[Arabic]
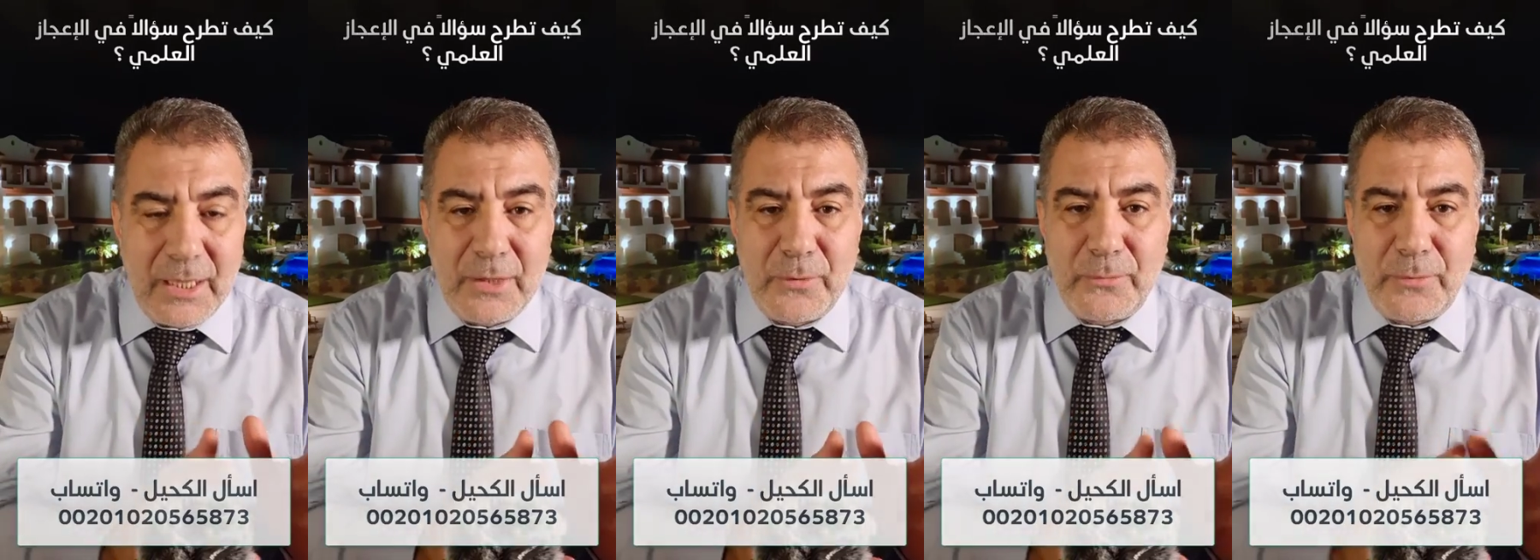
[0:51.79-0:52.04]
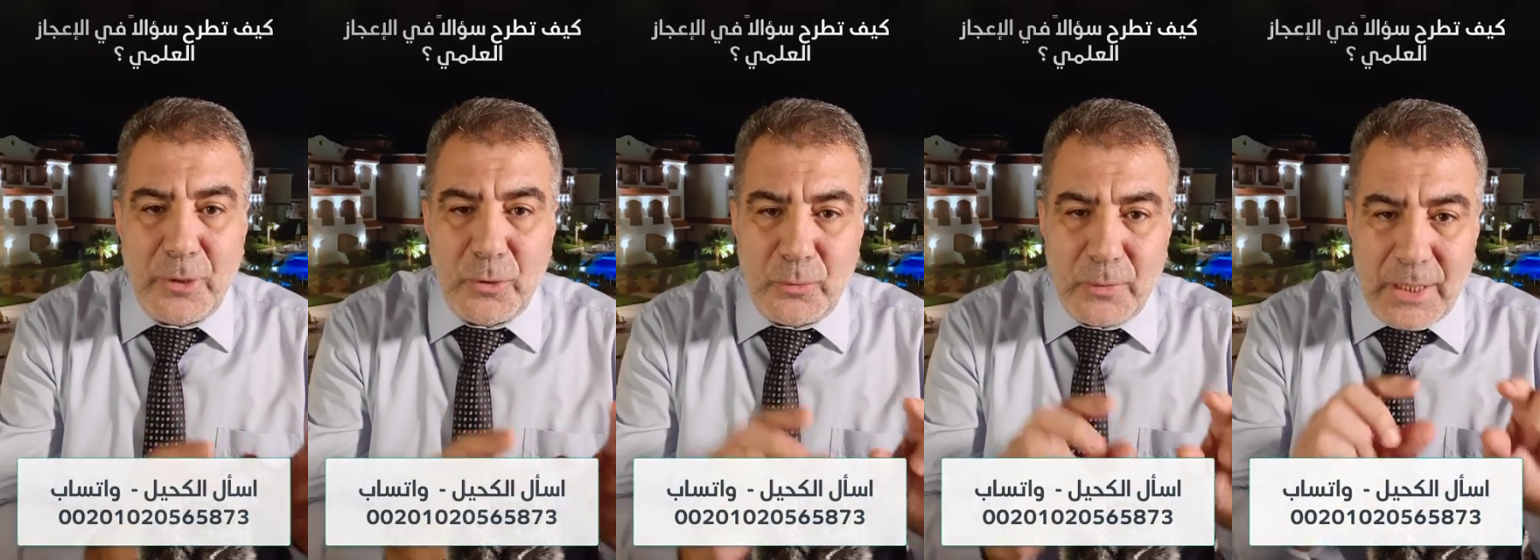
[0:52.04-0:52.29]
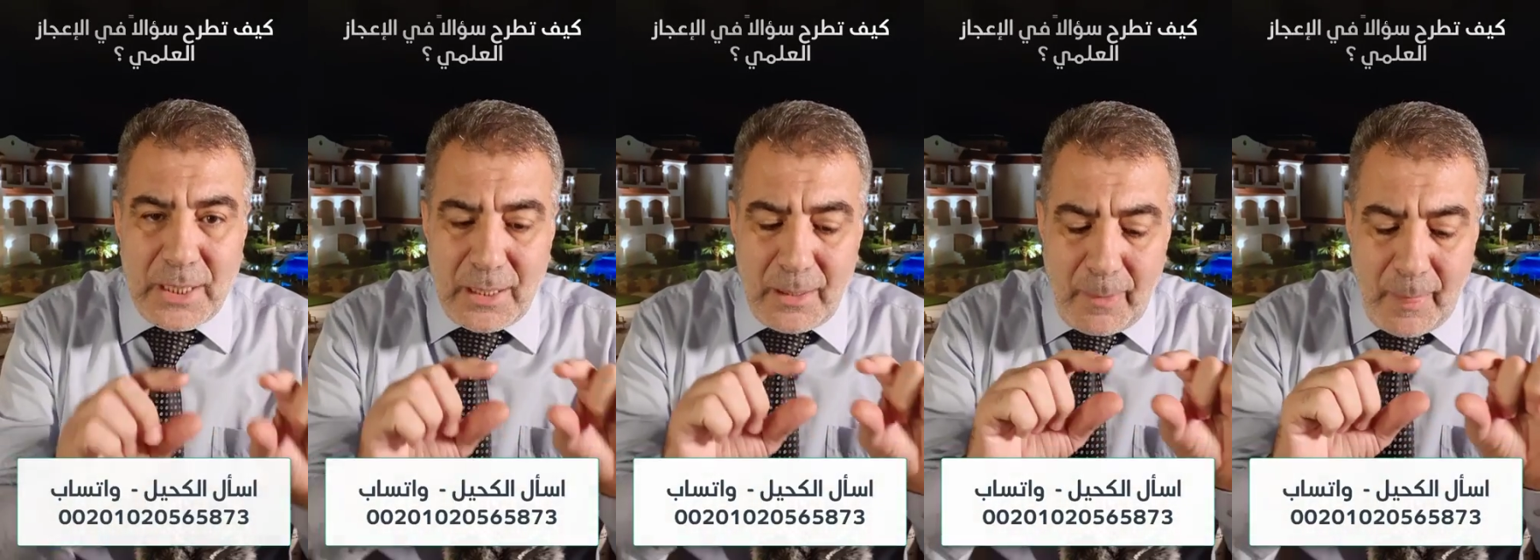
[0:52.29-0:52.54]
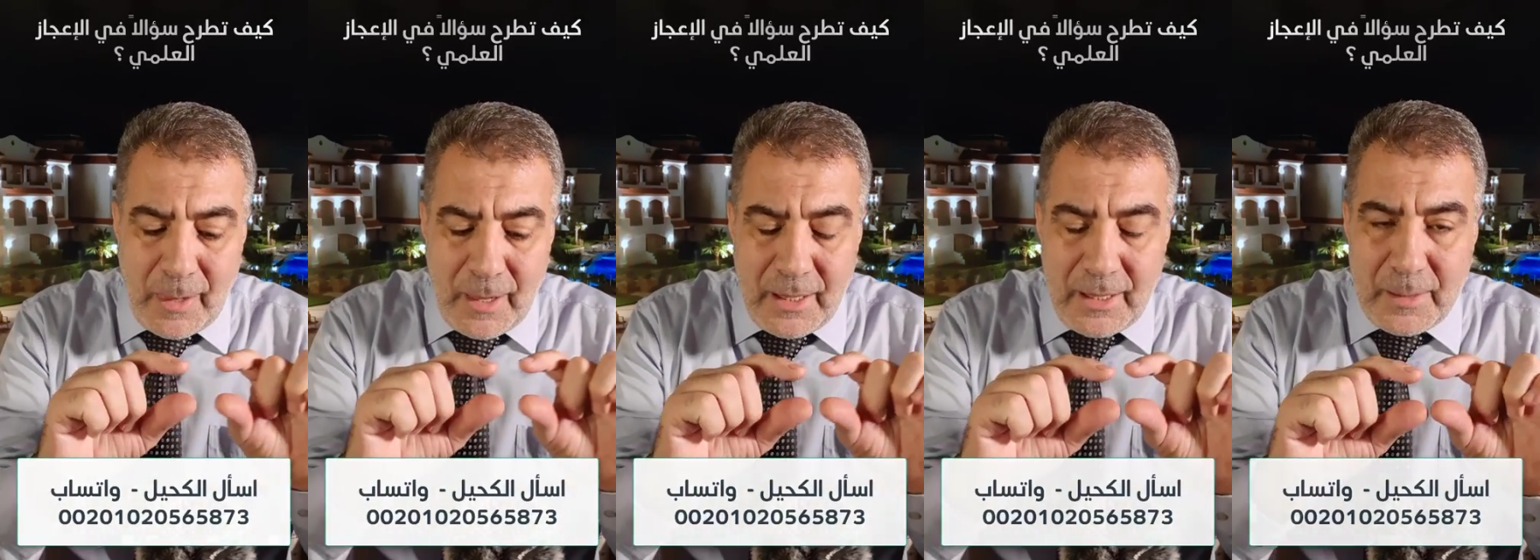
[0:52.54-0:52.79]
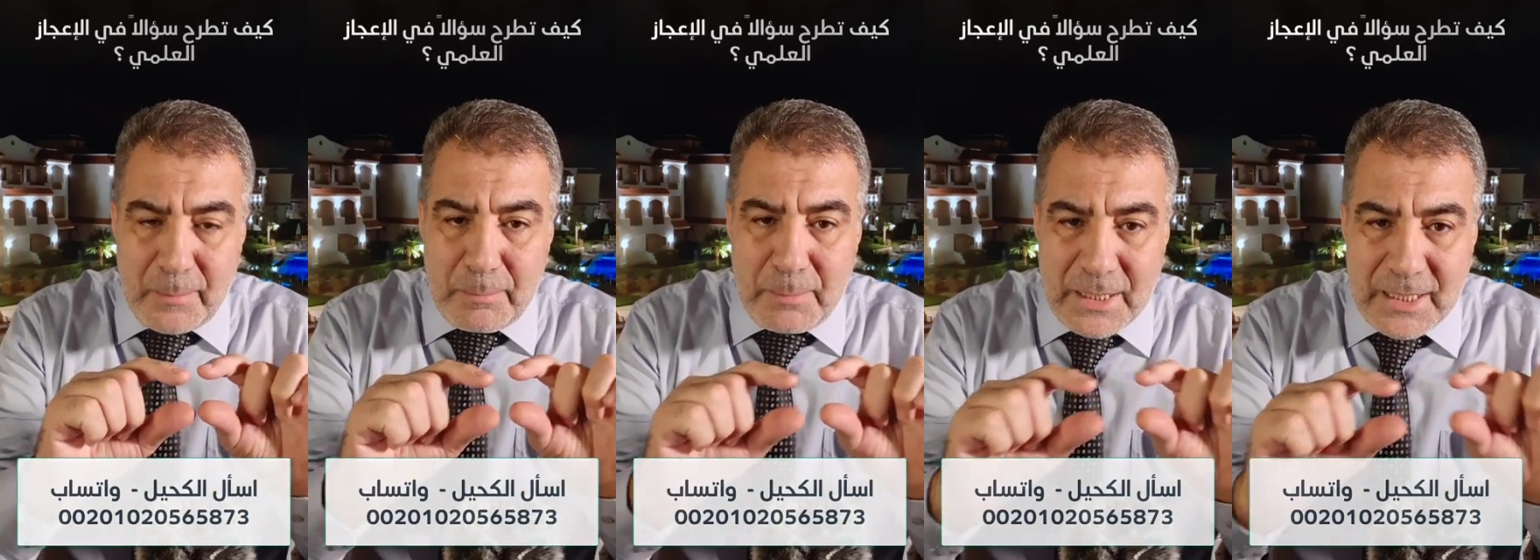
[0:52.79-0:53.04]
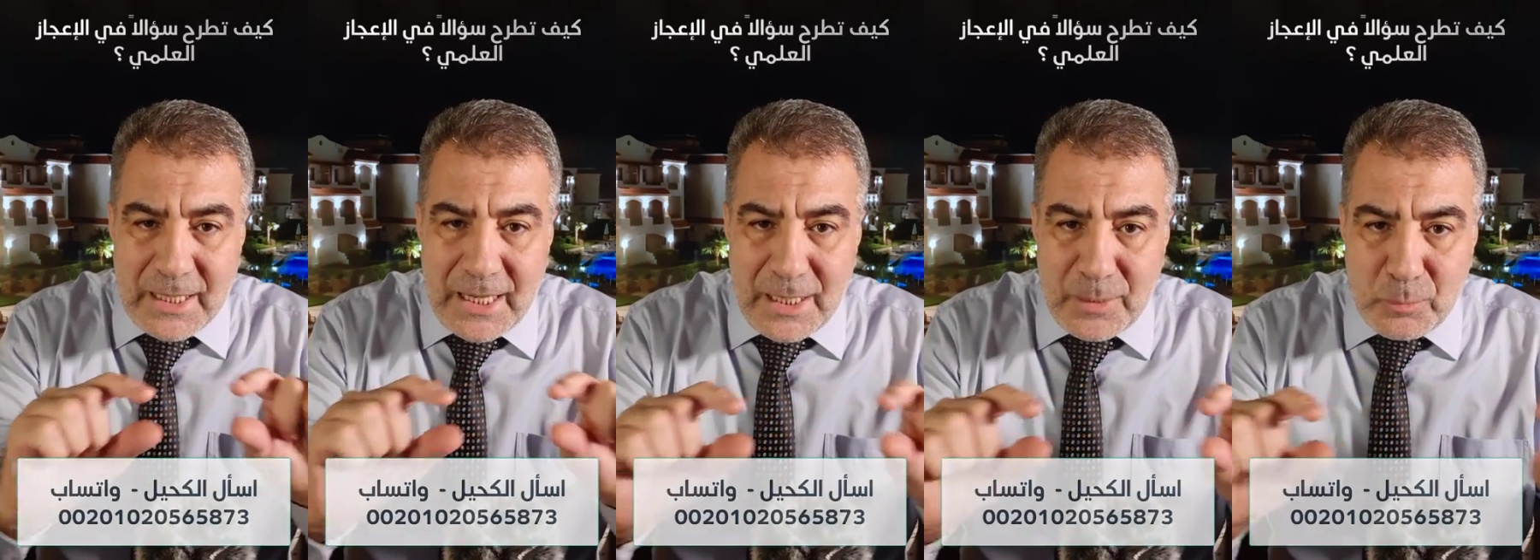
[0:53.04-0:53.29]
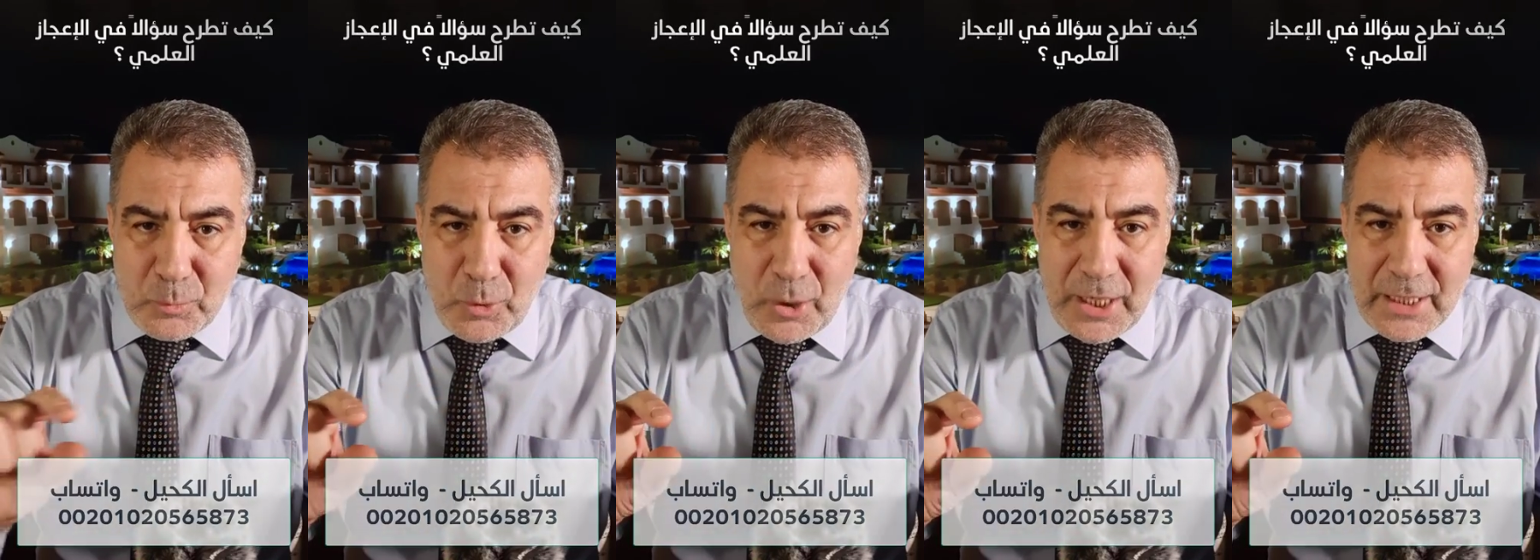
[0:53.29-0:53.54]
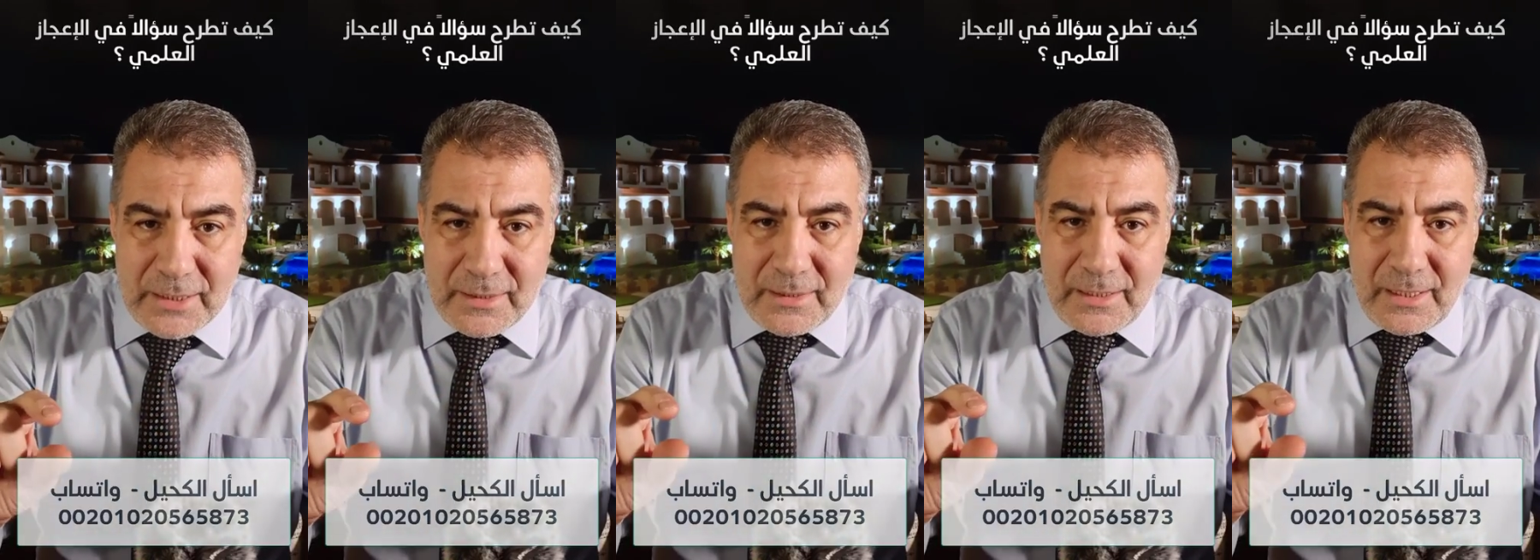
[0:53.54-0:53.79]
فهنا مكان
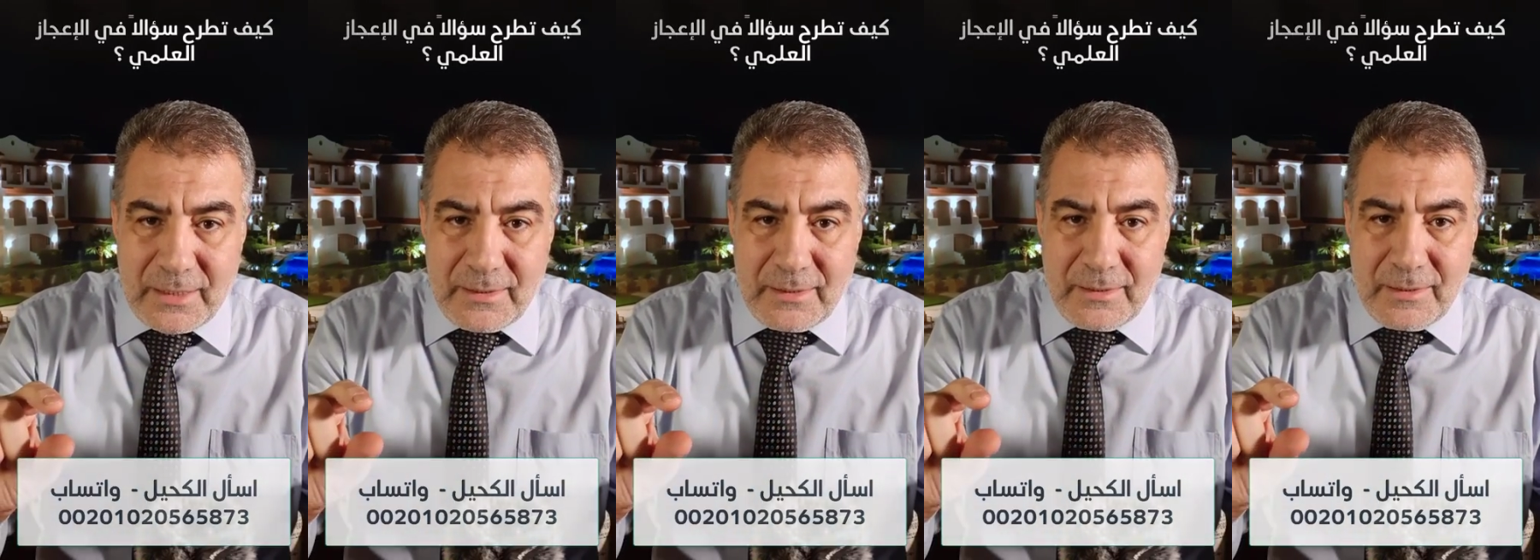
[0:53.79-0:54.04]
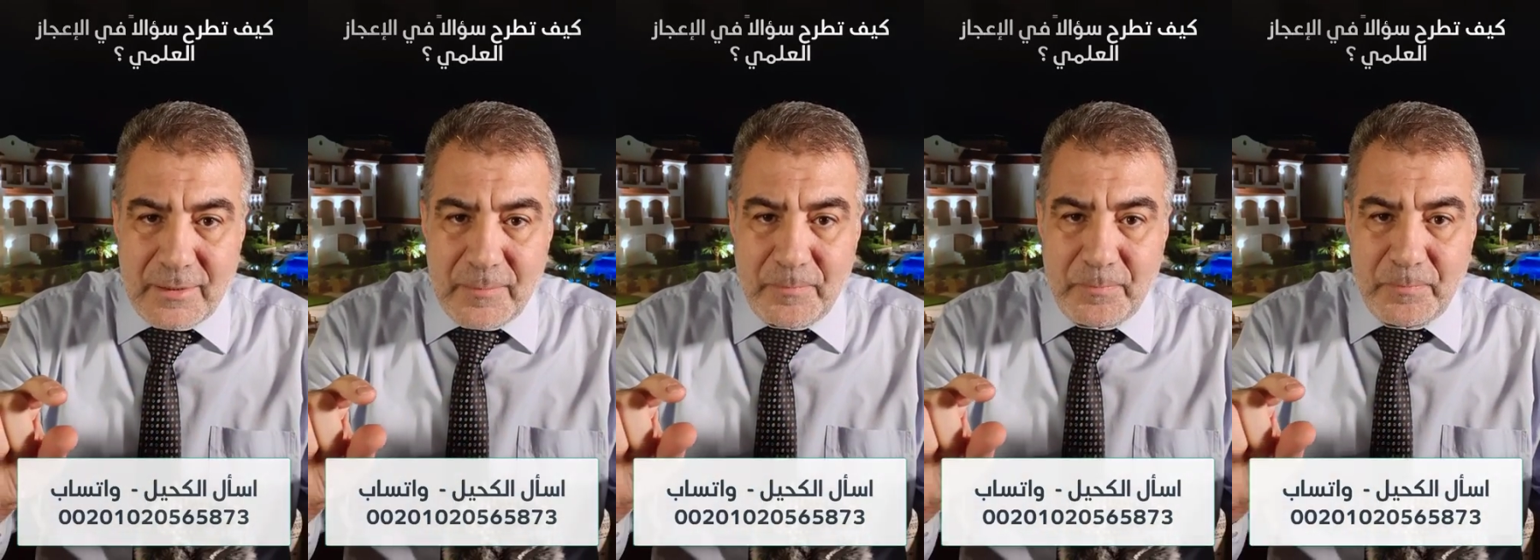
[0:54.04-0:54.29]
محدد